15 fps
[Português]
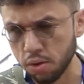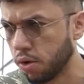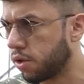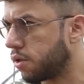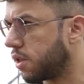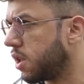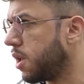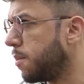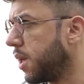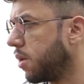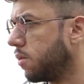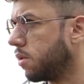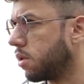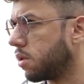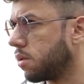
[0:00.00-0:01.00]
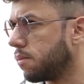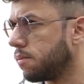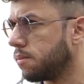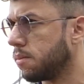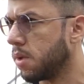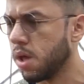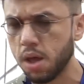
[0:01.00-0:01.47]
nossos inimigos.
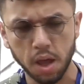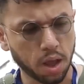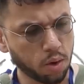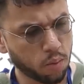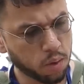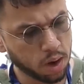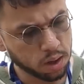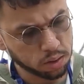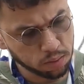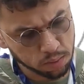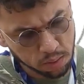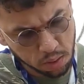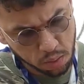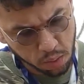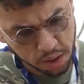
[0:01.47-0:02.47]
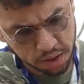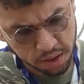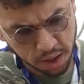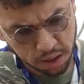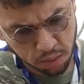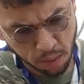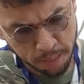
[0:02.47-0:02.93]
Enquanto o
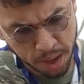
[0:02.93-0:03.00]
exército